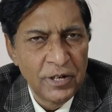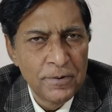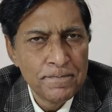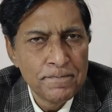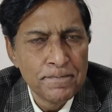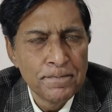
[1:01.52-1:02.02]
है
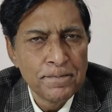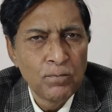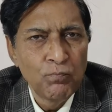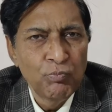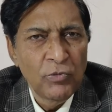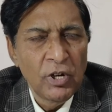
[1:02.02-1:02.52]

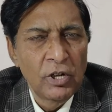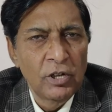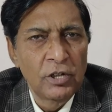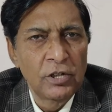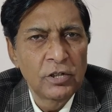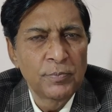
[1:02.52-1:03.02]

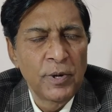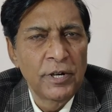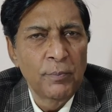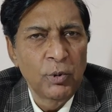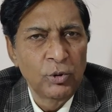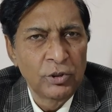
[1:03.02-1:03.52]
इस पर
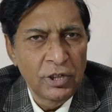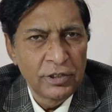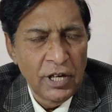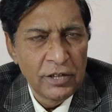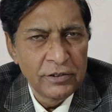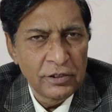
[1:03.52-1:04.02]

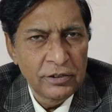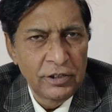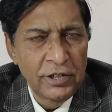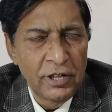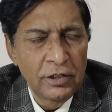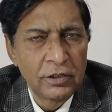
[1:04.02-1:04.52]
नपुंसकता आ
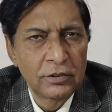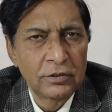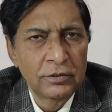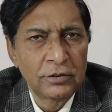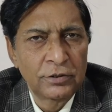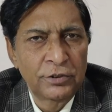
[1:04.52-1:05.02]
सकती है
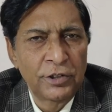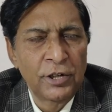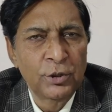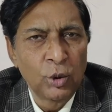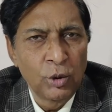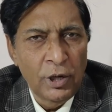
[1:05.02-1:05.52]
नील
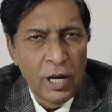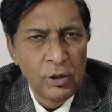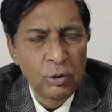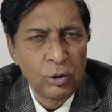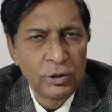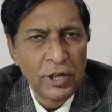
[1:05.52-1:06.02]

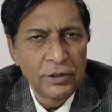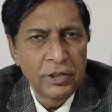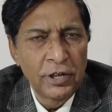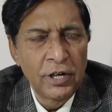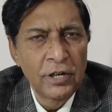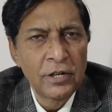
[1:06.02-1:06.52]
शुक्राणु हो जाते
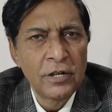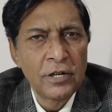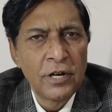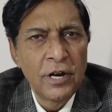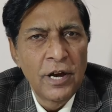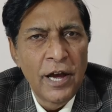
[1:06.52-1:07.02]

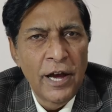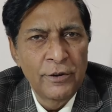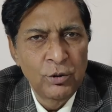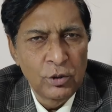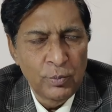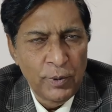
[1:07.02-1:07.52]
हैं
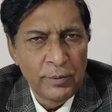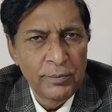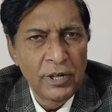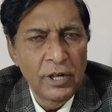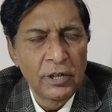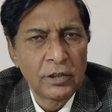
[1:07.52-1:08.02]

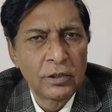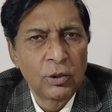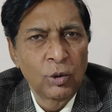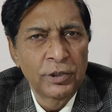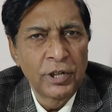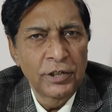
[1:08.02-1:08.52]
एजुस्पर्मिया
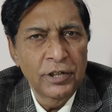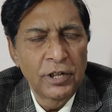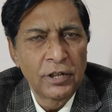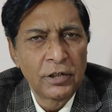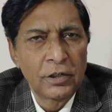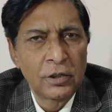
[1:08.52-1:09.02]
हो जाता
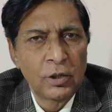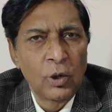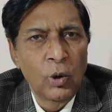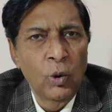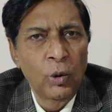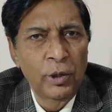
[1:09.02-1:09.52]
है
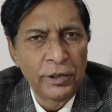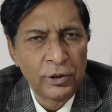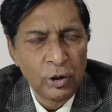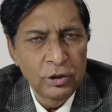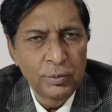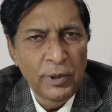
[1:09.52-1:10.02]

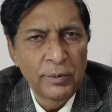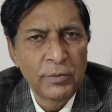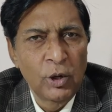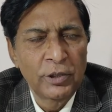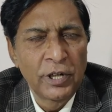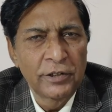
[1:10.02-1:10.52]

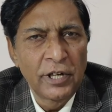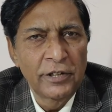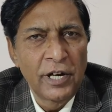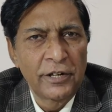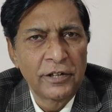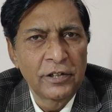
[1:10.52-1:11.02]
ओलिगोस्पर्मिया हो जाता है
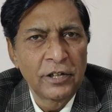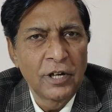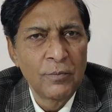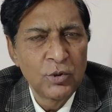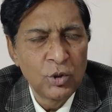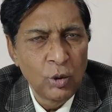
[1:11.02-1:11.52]
यानी कि
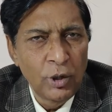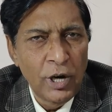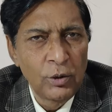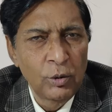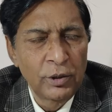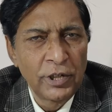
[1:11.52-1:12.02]
कम
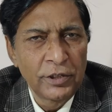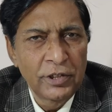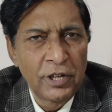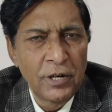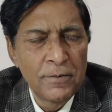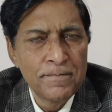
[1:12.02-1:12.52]
शुक्राणु हो
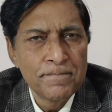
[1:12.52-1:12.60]
जाते हैं